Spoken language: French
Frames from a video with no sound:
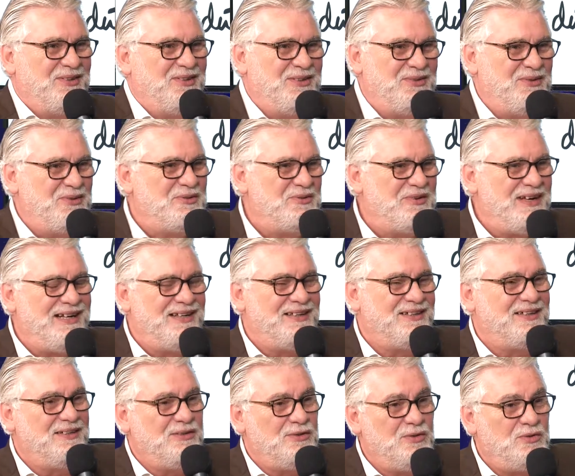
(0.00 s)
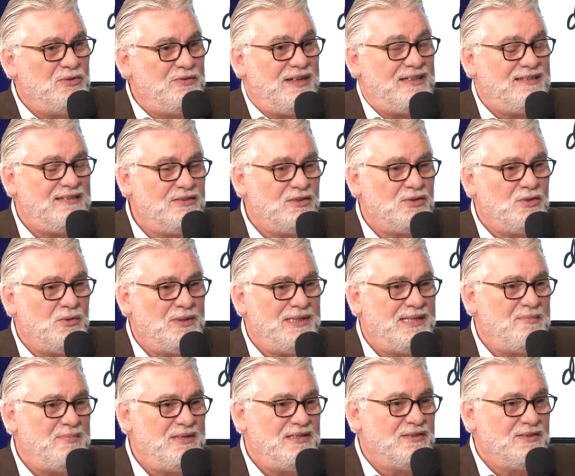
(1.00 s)
nouvelle, une nouvelle saison de
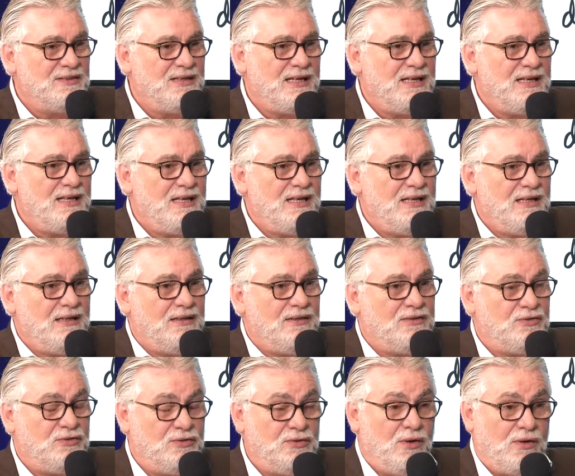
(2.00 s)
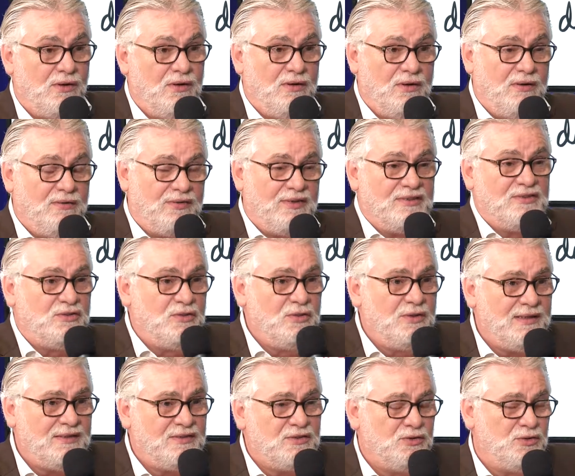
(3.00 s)
8 épisodes euh, sur euh, France
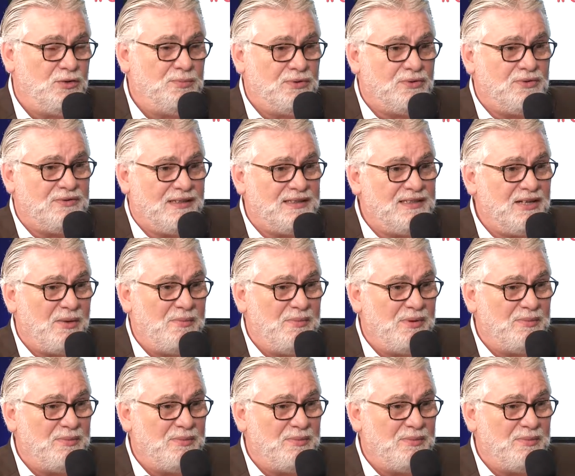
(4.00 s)
2. Est-ce que tu peux nous en dire un peu